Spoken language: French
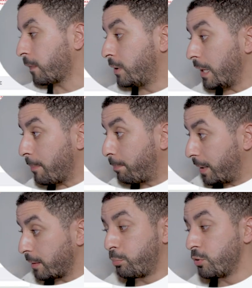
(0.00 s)
Donc là, il y a
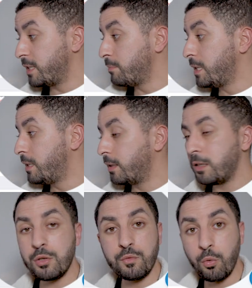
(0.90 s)
plein de
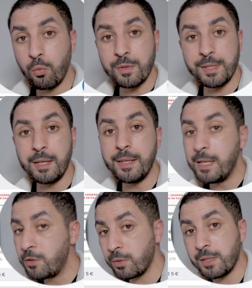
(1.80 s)
possibilités. Je vous conseille
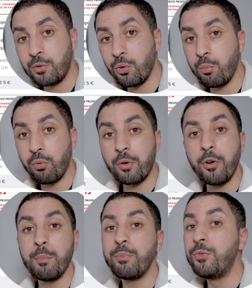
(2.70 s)
d'aller sur
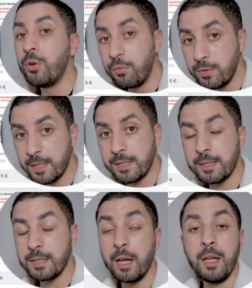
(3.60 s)
5euros.com, de vous
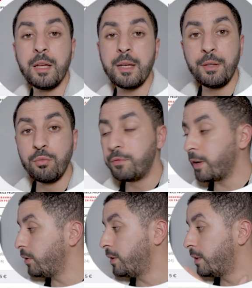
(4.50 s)
inscrire et de vous
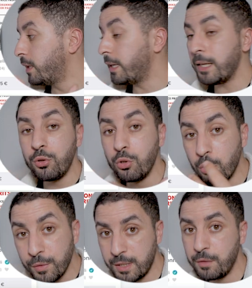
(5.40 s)
faire une idée et de
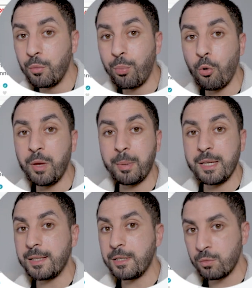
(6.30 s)
lancer vos premières
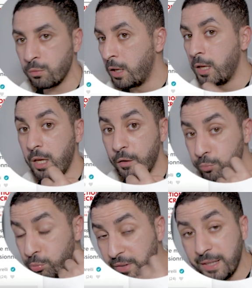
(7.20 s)
prestations. Et
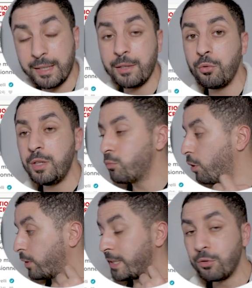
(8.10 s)
vous pouvez être étonné,
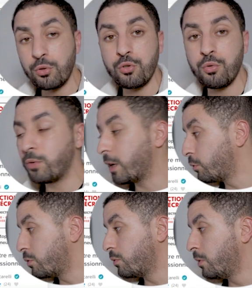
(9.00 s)
moi, en quelques jours, on a
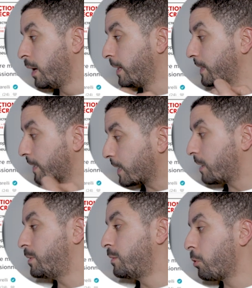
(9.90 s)
reçu très
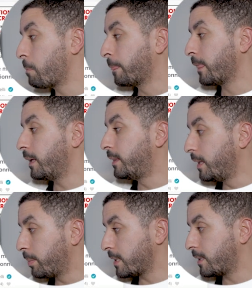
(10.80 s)
rapidement
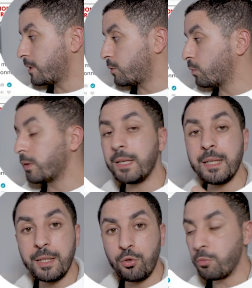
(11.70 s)
des prestations
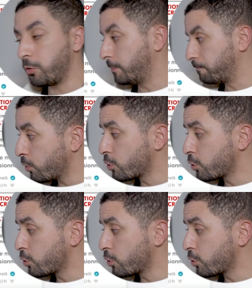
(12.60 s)
et des demandes.